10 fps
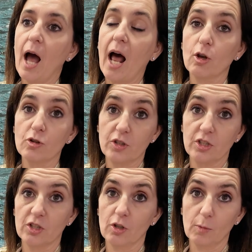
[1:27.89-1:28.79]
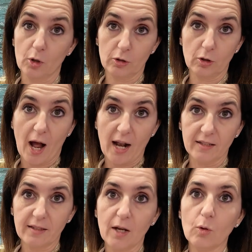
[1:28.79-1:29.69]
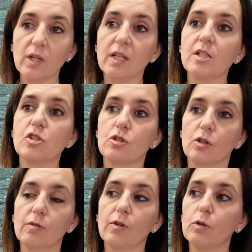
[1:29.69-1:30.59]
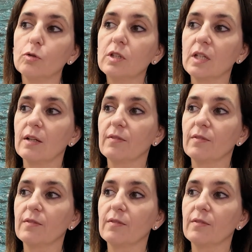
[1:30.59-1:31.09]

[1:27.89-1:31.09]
all'ossigeno molto alta, quindi ci sono voluti